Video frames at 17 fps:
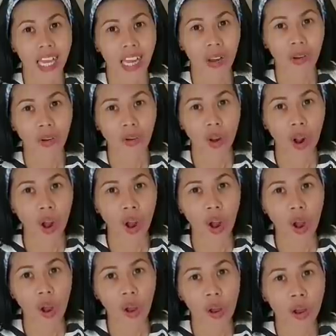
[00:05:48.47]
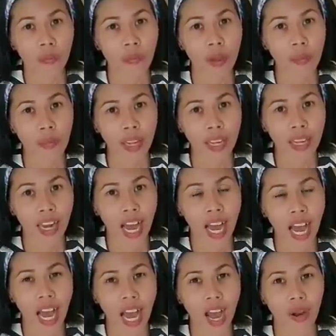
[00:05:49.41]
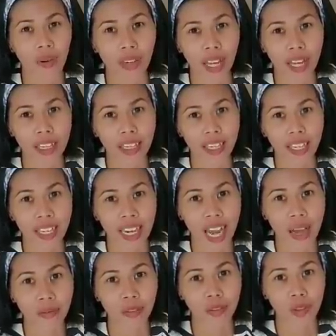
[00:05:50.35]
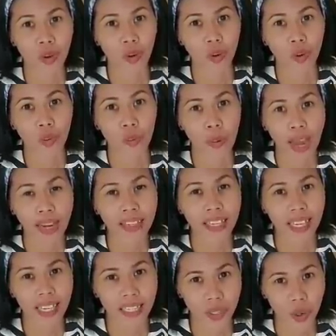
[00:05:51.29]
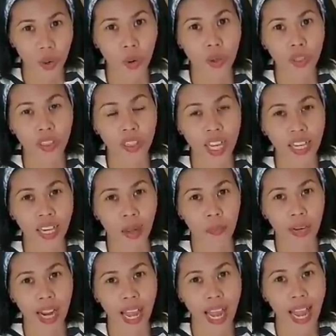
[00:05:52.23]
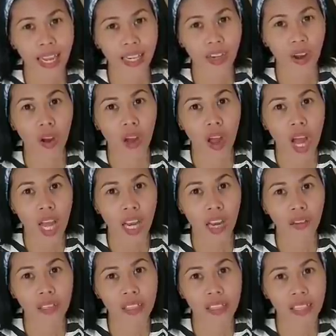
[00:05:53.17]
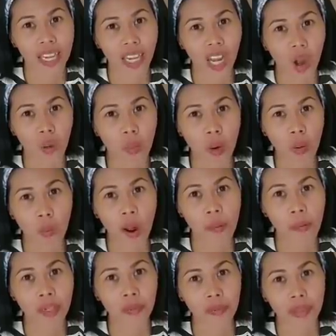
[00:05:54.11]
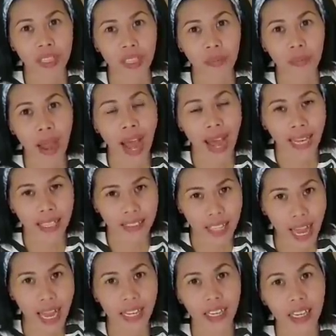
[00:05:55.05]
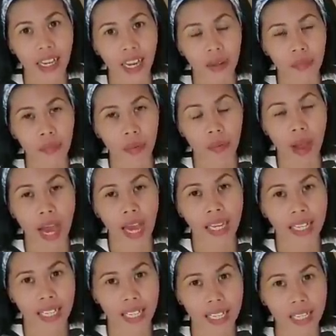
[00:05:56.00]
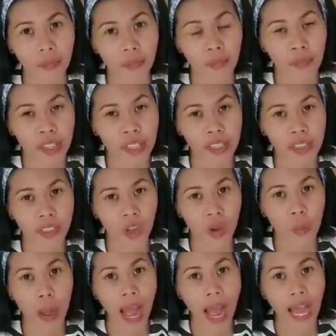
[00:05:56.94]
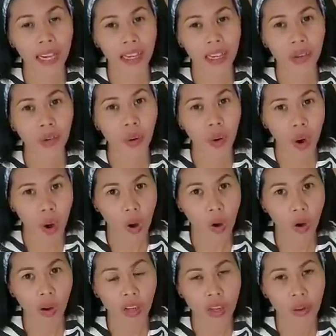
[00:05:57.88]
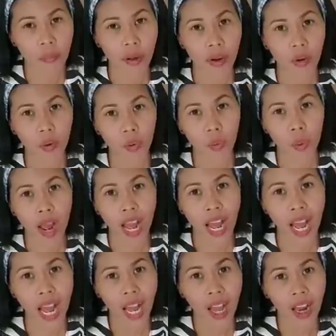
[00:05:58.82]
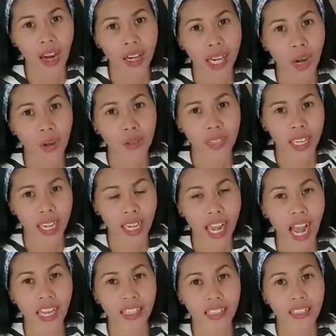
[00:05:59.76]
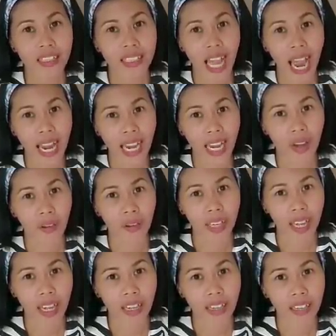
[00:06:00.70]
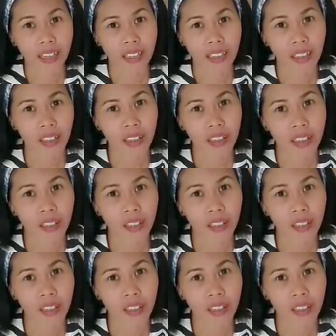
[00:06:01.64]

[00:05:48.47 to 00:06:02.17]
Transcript: แล้วก็แม่เมย์น่ะ เอาดัตตี้กันดับส่งโรงพยาบาลเอกชนอันดับแรกเนาะ แล้วทีเนี้ยเขาบอกว่ามันมีผ่าตัดอะไรประมาณนี้ คือต้องผ่านิ่วออก ปรากฏว่าเราเช็คค่าใช้จ่ายแล้วเนี่ย คือ